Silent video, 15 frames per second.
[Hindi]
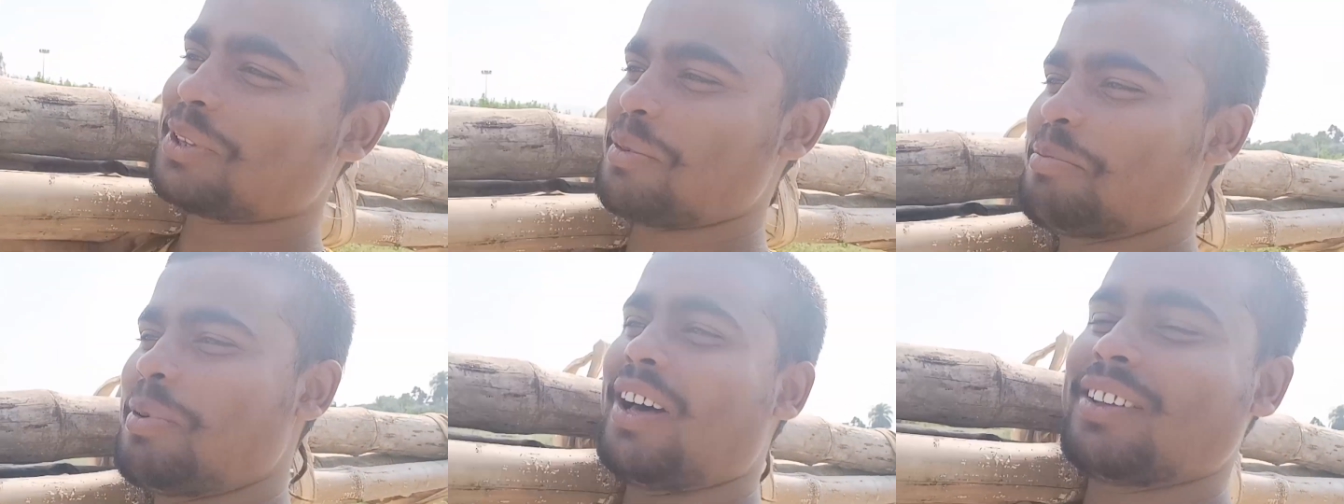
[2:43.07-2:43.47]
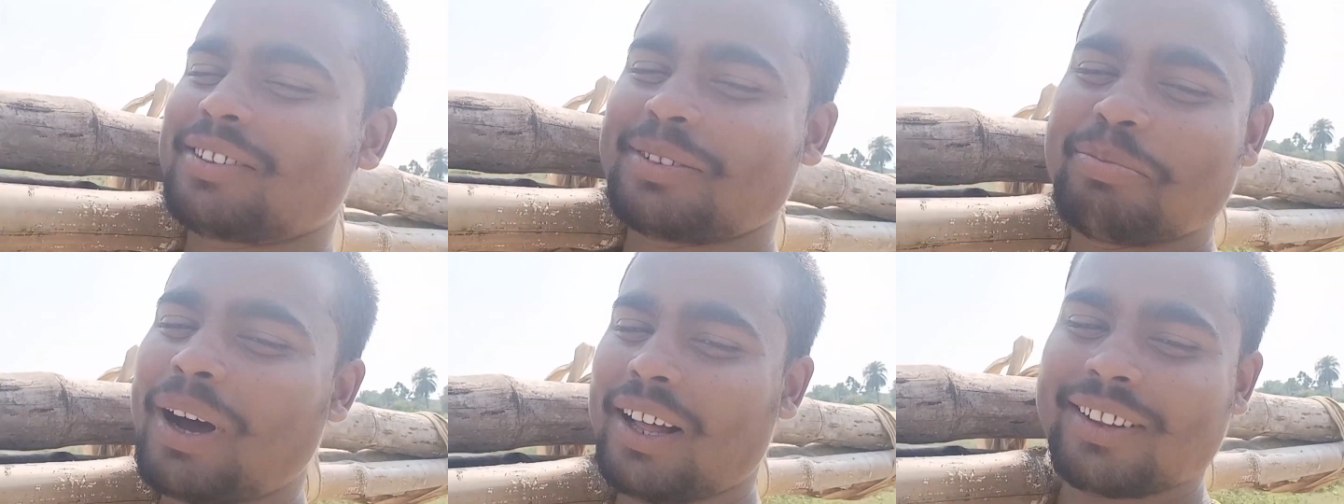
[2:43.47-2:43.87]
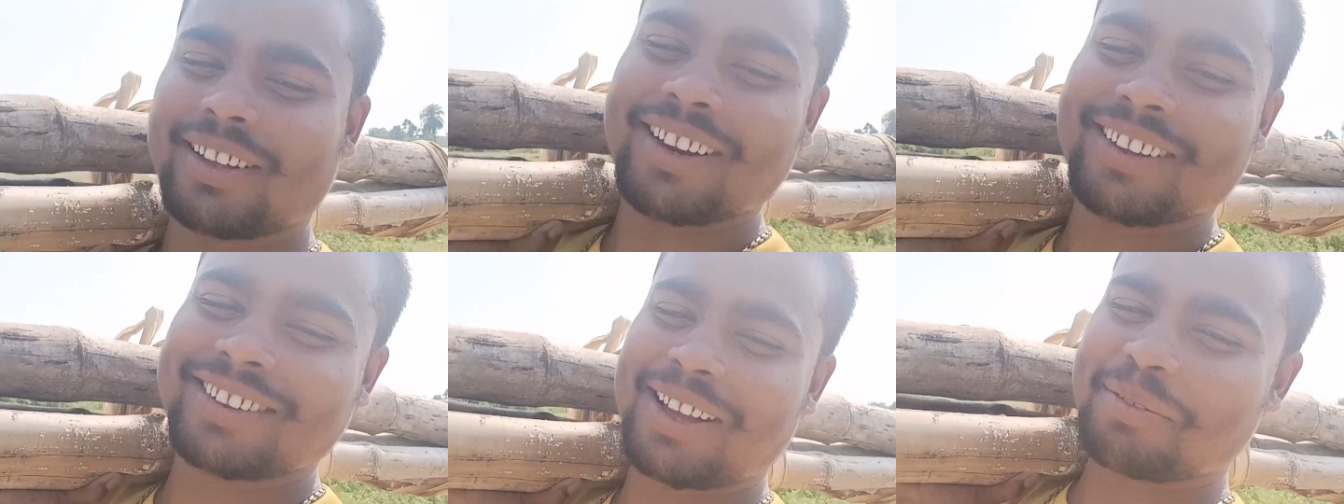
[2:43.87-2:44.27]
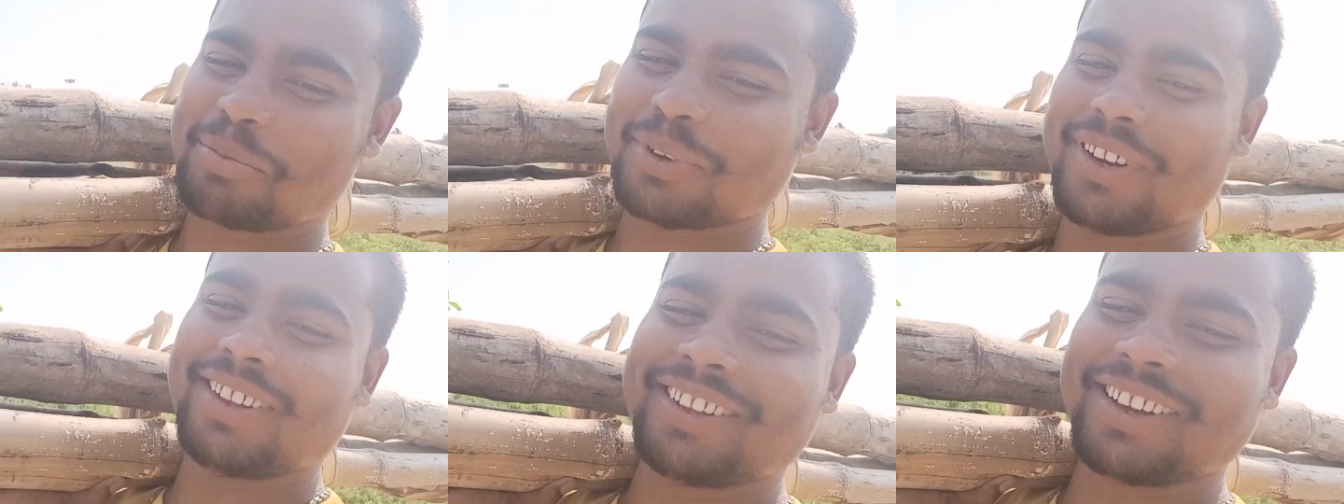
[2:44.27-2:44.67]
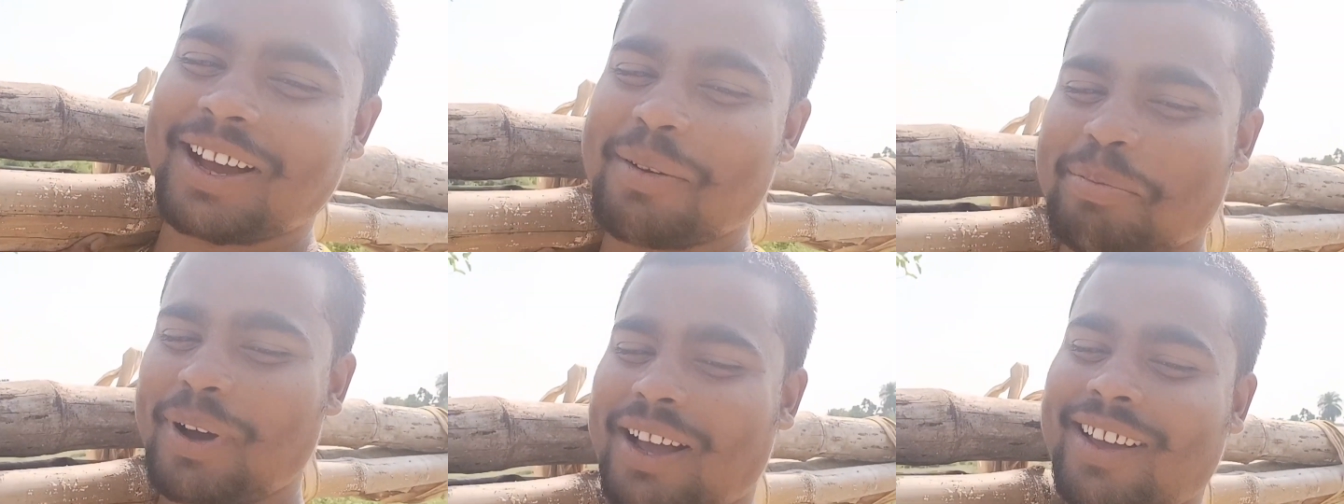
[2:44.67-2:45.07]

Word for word: जो हम लोग सब बांस बांध रहे थे आपको